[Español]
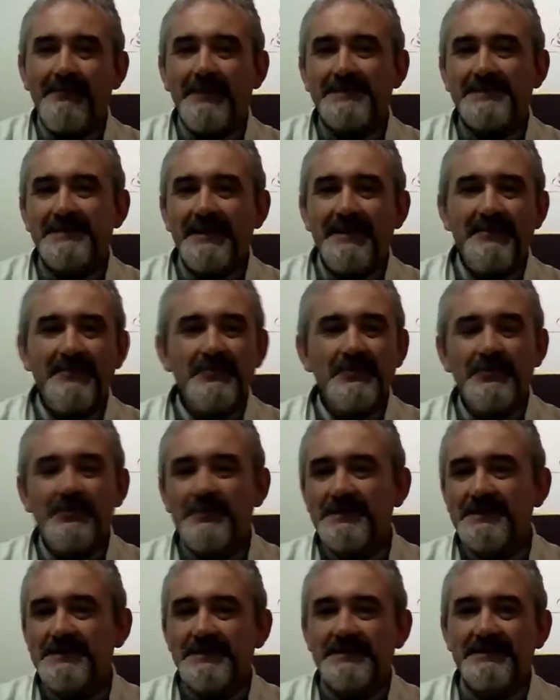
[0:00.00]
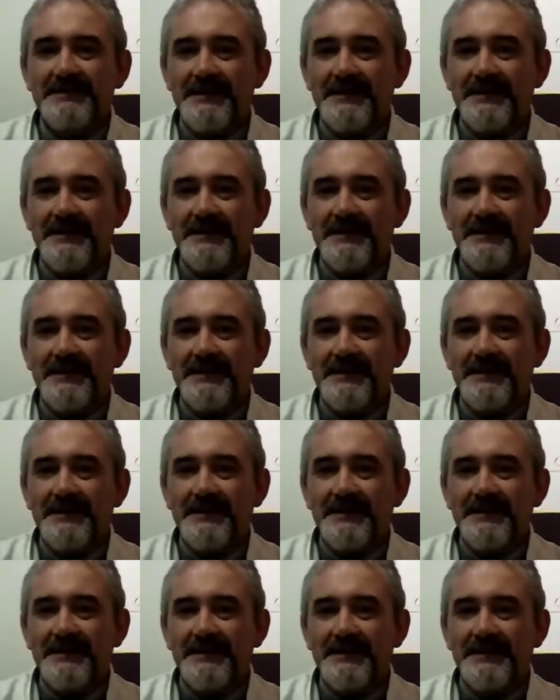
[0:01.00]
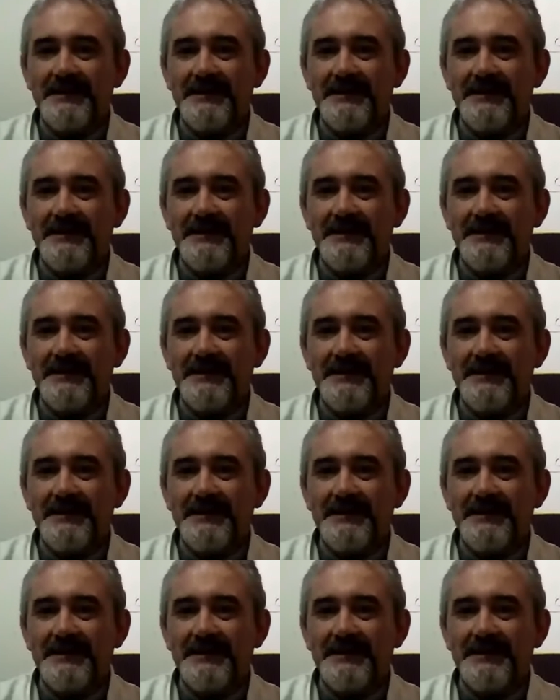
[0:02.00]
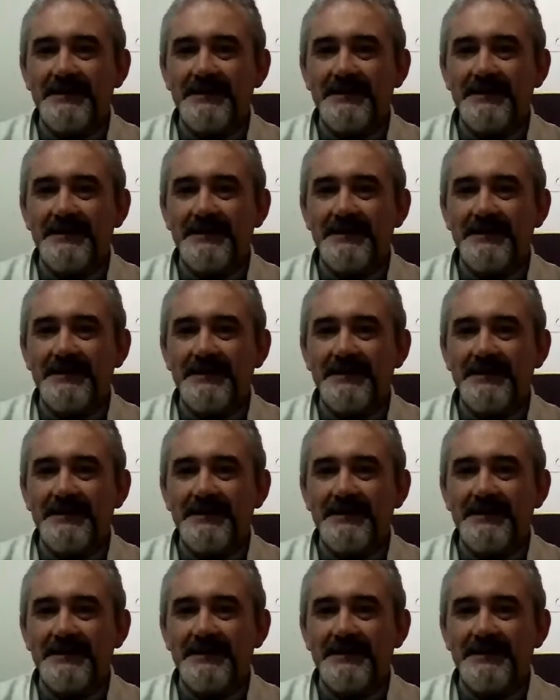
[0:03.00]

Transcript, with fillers: Más allá de nueve meses, la estructura corporal de la, de la mujer